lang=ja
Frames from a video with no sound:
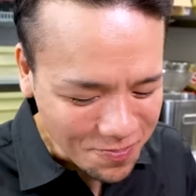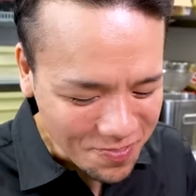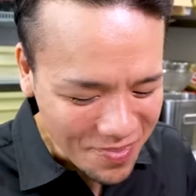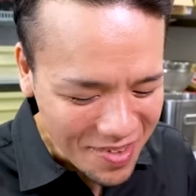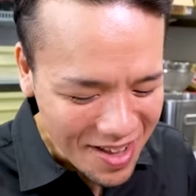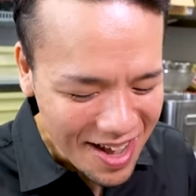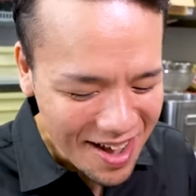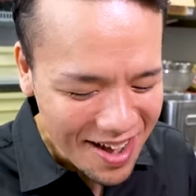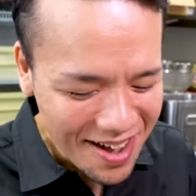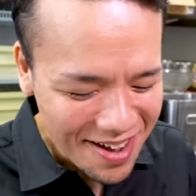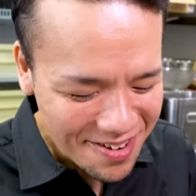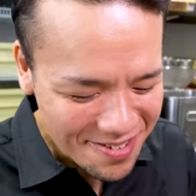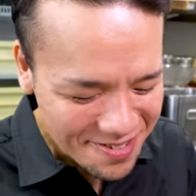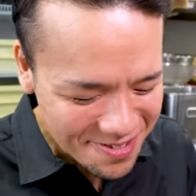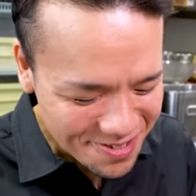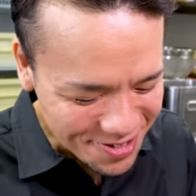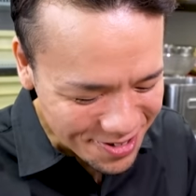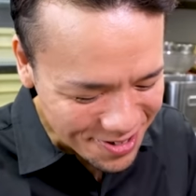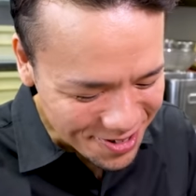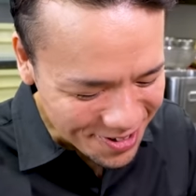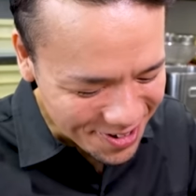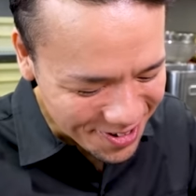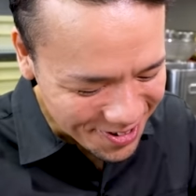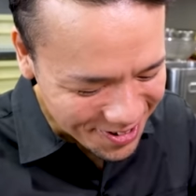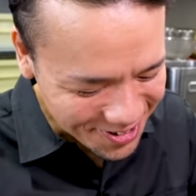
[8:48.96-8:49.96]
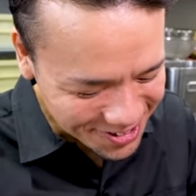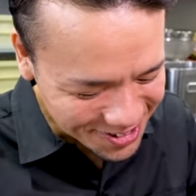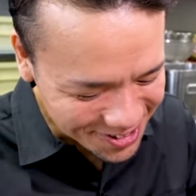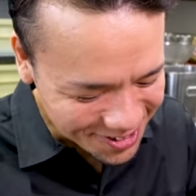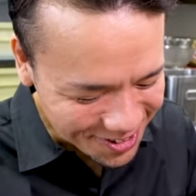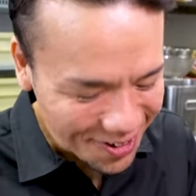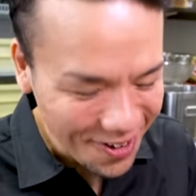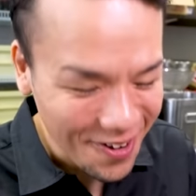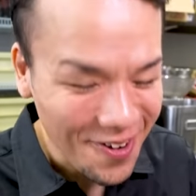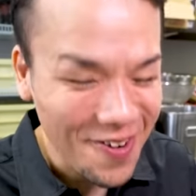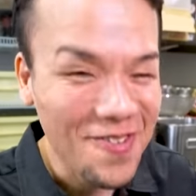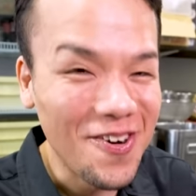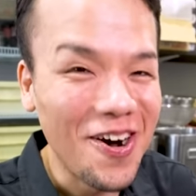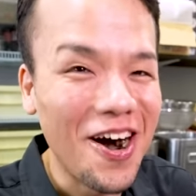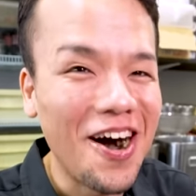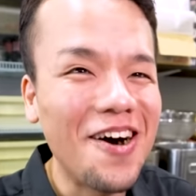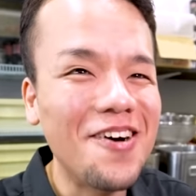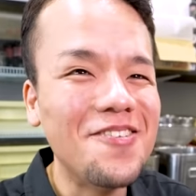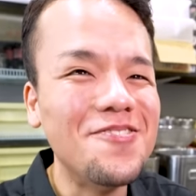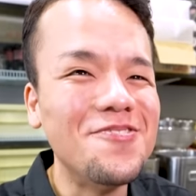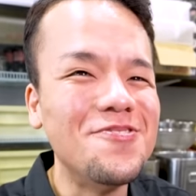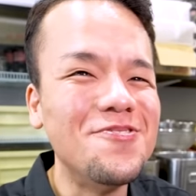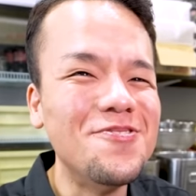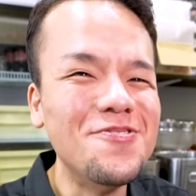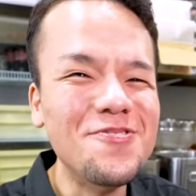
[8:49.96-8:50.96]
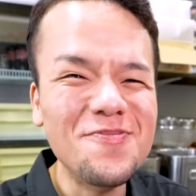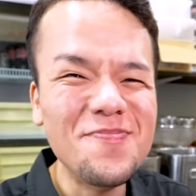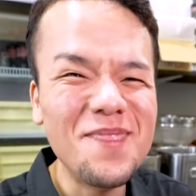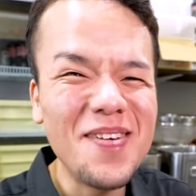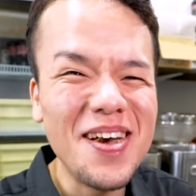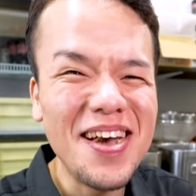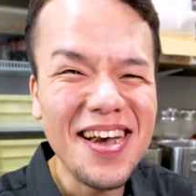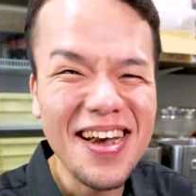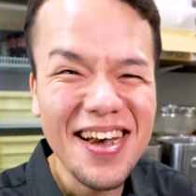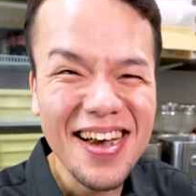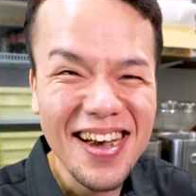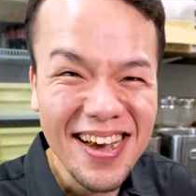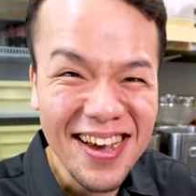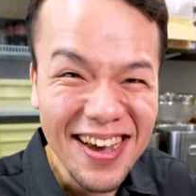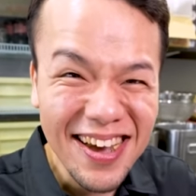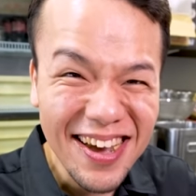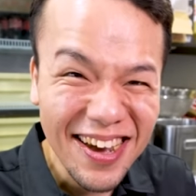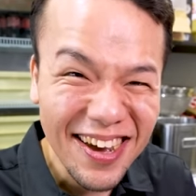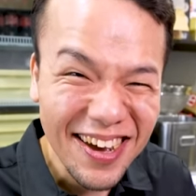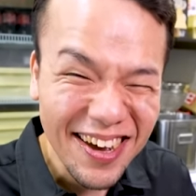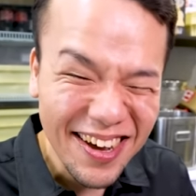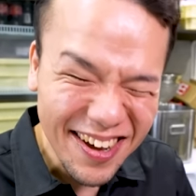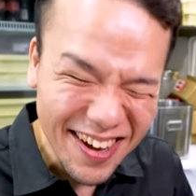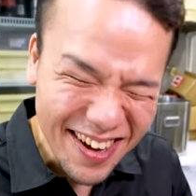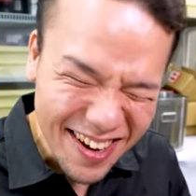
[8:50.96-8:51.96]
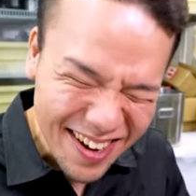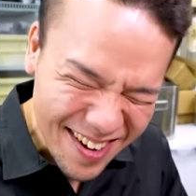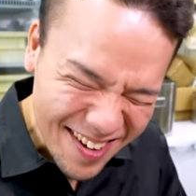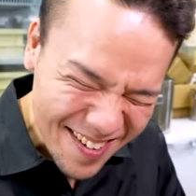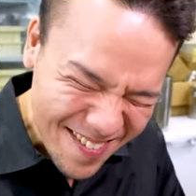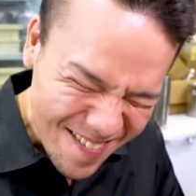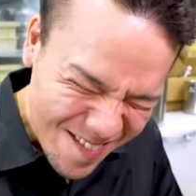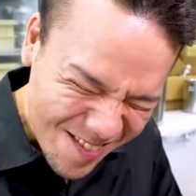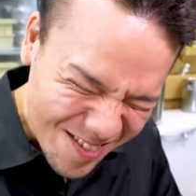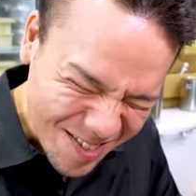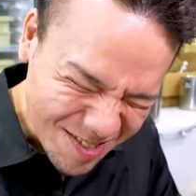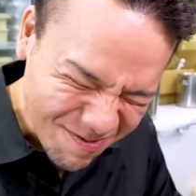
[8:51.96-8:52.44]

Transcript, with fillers: なるほどあうめえ